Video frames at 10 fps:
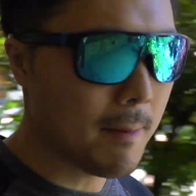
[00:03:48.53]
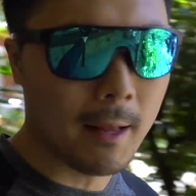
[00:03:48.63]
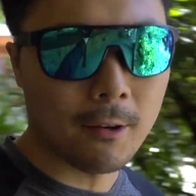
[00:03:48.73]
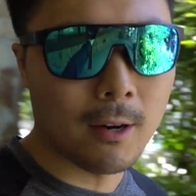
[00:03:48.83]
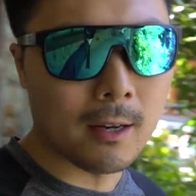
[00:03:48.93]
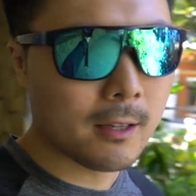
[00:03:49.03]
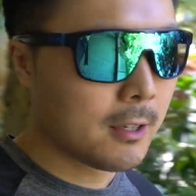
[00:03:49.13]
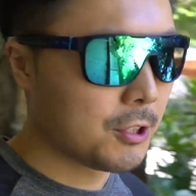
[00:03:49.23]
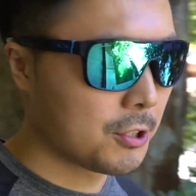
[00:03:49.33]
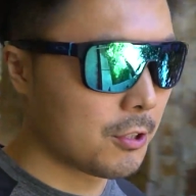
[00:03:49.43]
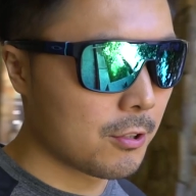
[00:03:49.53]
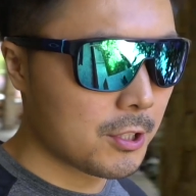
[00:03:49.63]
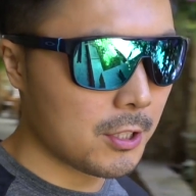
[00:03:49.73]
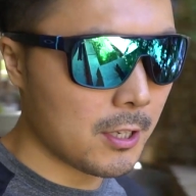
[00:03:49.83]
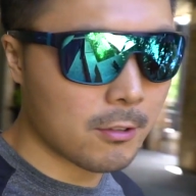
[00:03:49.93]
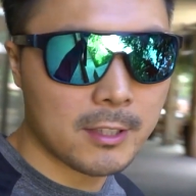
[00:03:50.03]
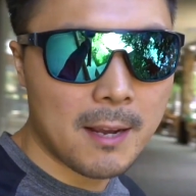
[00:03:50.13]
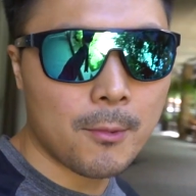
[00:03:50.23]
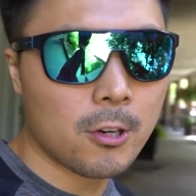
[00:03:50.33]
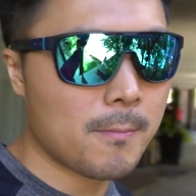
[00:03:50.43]
版的话，就是是那种
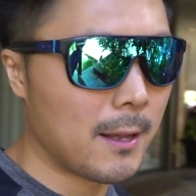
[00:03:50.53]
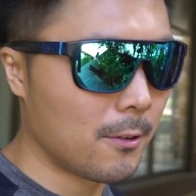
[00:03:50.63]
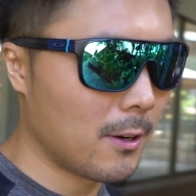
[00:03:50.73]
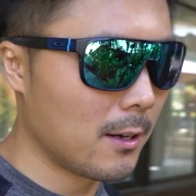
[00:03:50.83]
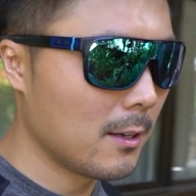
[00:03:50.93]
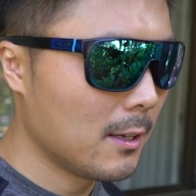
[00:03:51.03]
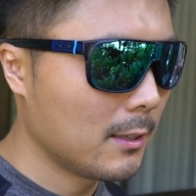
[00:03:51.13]
demo 的版的话，